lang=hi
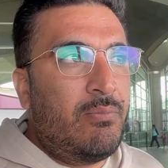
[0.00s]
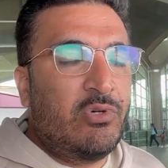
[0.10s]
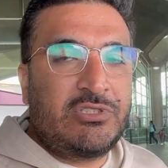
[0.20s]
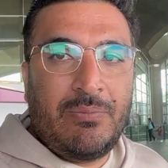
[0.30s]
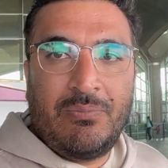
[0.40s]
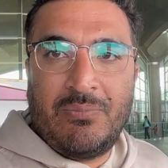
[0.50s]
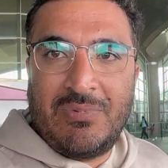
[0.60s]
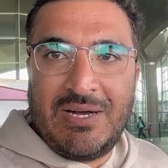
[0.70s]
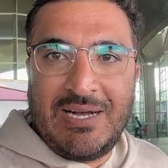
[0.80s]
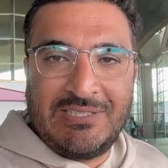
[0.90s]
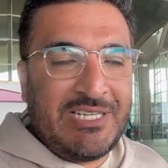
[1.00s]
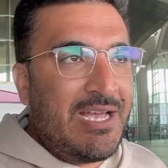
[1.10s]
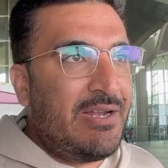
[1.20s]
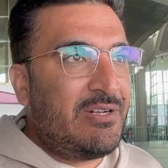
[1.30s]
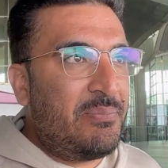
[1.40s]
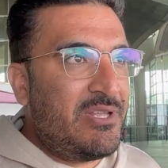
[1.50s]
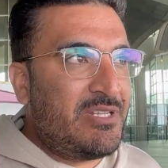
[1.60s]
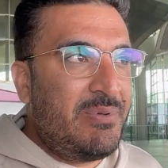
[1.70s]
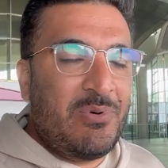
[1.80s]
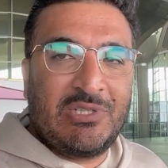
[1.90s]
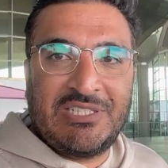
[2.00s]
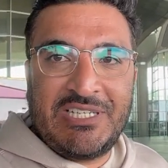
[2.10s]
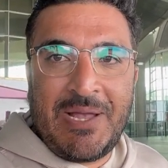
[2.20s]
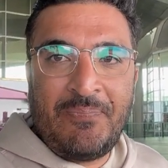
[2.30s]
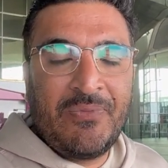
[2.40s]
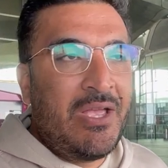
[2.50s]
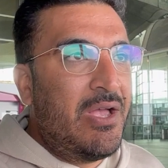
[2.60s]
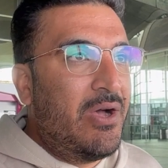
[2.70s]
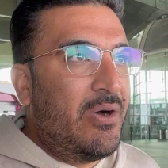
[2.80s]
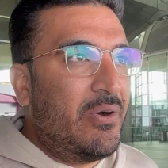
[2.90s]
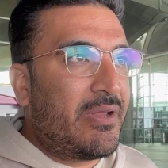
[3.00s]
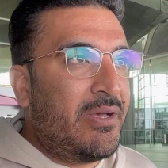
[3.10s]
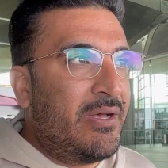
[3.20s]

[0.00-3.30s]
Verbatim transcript: मौसम अच्छा है टेम्परेचर भी बहुत अच्छा है और